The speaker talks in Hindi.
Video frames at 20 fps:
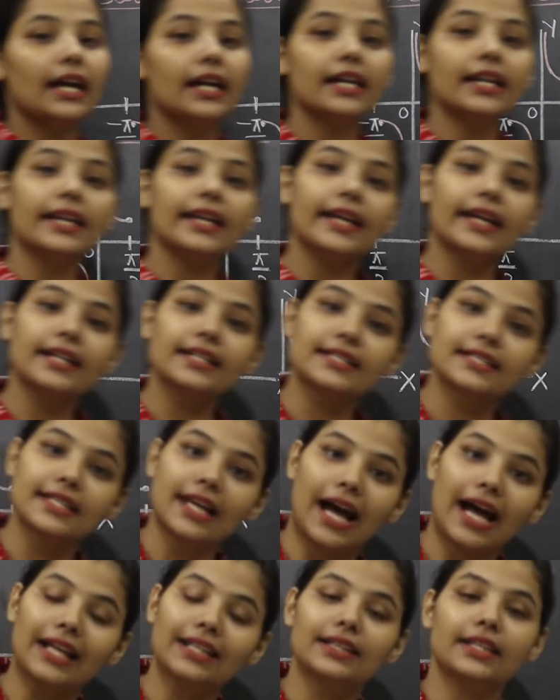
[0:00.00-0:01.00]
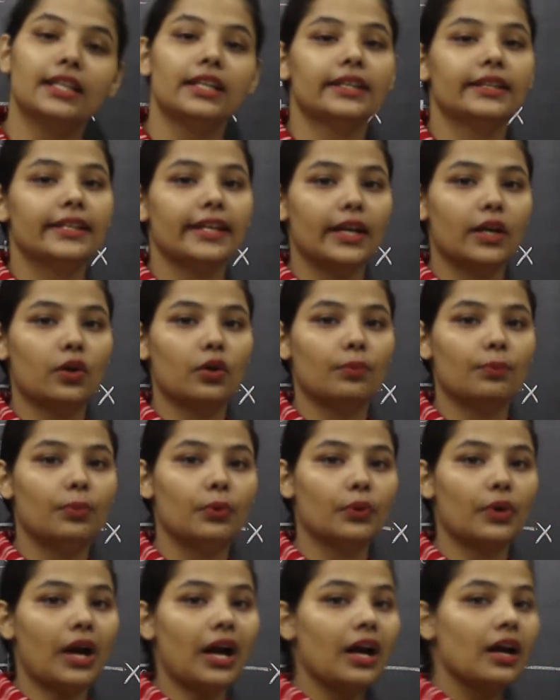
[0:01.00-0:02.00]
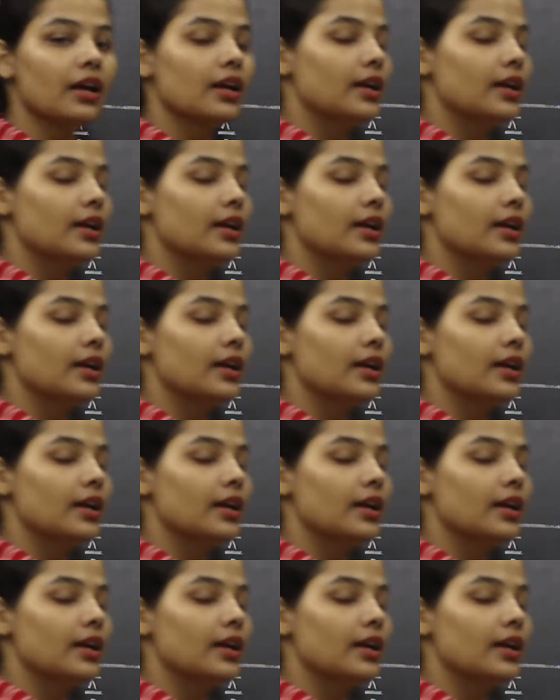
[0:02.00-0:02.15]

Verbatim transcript: अगर एक साथ देखो पूरा